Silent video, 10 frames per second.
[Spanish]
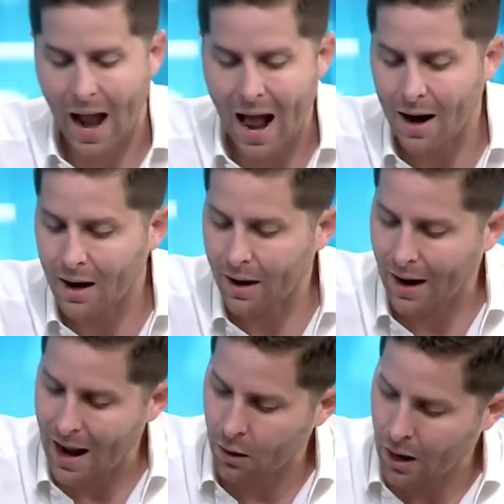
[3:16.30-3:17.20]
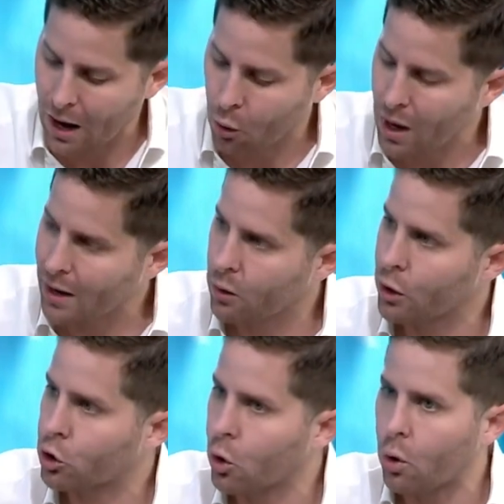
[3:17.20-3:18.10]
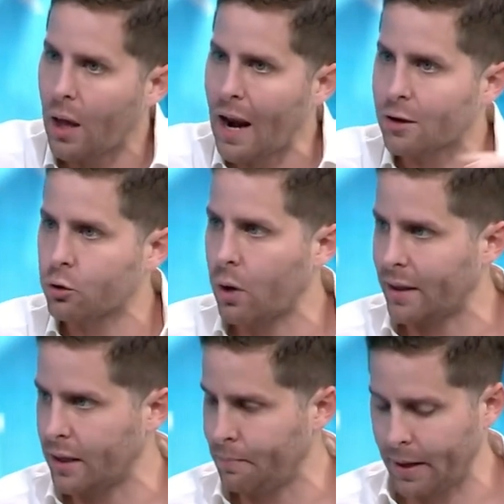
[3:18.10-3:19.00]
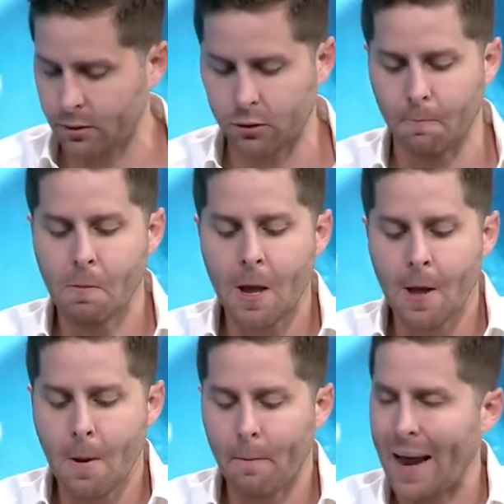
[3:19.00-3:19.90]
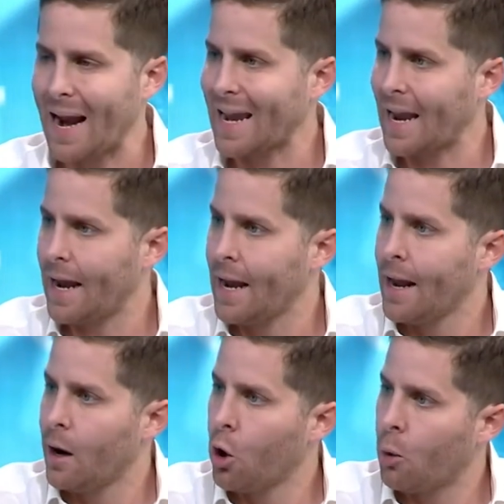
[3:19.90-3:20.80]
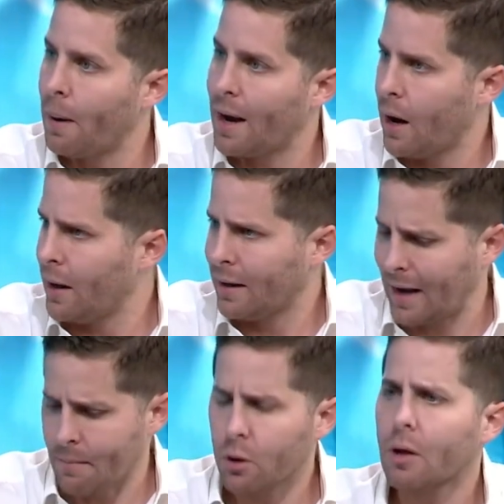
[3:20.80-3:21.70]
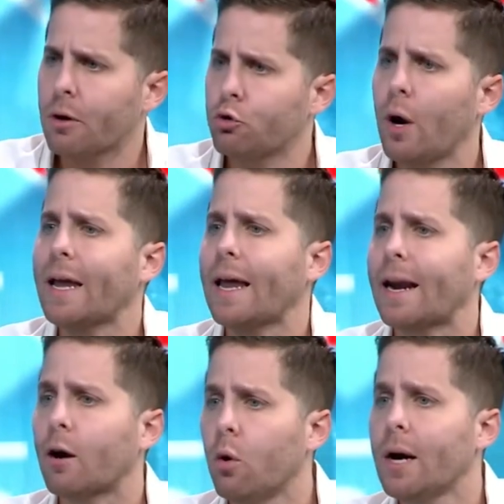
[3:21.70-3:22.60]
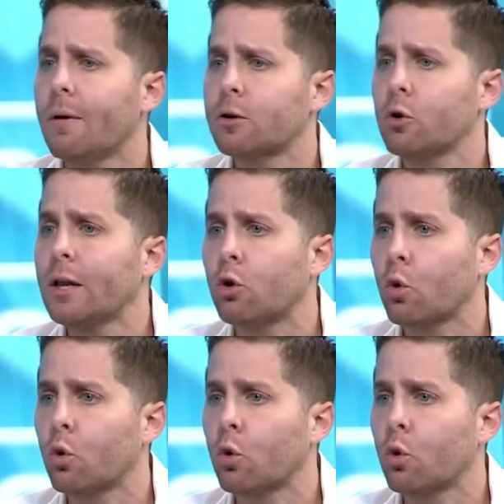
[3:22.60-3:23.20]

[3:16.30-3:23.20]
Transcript: a lo largo de toda la ciudad disperso para que el camión de basura que recoge la basura en